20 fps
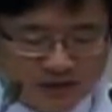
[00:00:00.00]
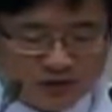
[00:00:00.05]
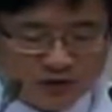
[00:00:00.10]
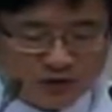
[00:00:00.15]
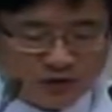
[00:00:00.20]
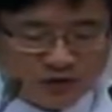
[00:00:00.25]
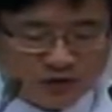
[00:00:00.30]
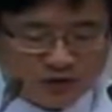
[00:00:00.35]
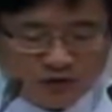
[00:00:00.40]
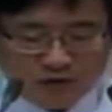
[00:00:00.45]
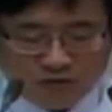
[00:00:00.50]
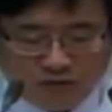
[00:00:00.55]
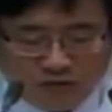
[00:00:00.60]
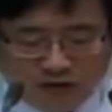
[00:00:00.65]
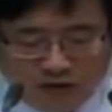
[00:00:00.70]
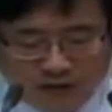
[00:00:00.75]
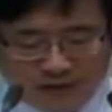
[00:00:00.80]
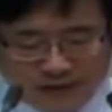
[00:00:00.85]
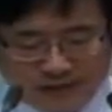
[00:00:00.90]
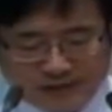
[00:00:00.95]

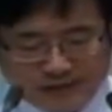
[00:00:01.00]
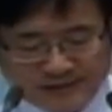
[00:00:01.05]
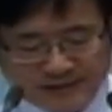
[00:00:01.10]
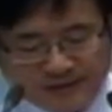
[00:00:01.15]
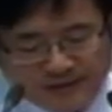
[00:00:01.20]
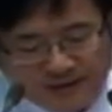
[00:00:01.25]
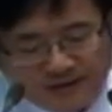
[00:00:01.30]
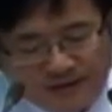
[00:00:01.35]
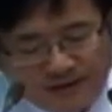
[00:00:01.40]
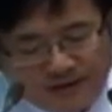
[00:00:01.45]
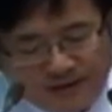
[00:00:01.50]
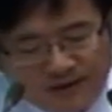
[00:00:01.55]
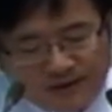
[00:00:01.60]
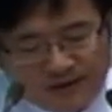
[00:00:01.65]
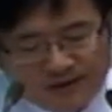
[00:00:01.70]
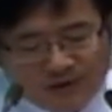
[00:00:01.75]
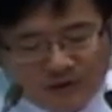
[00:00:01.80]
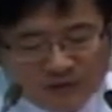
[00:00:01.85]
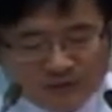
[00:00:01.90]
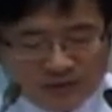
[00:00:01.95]
극률과
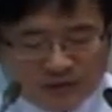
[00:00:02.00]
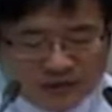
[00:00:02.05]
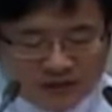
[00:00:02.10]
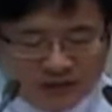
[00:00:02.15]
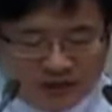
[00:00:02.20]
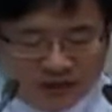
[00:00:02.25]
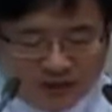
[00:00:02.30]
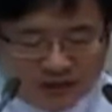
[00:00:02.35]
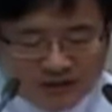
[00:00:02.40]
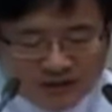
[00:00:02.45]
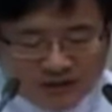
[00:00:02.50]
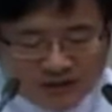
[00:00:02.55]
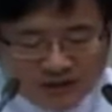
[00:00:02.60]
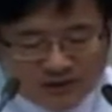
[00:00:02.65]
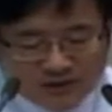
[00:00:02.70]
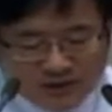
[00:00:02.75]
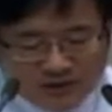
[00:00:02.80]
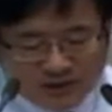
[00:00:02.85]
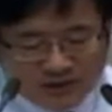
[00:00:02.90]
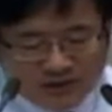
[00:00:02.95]
인자가 넘치는
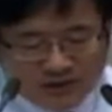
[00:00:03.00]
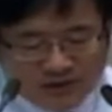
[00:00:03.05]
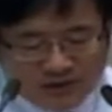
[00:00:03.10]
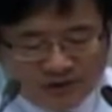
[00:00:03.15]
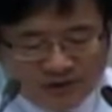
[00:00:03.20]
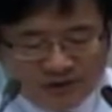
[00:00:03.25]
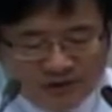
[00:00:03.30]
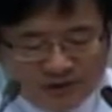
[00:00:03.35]
하나님께서